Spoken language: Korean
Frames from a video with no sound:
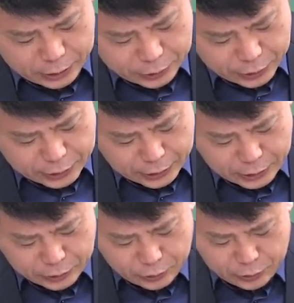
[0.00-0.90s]
전기자
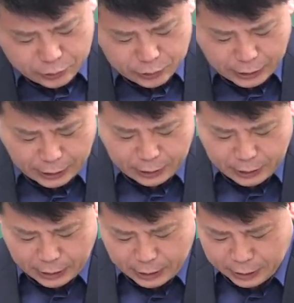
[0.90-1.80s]
전류는
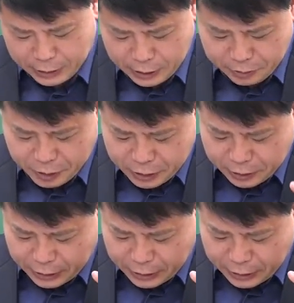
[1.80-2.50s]
같다. 항시 이미지를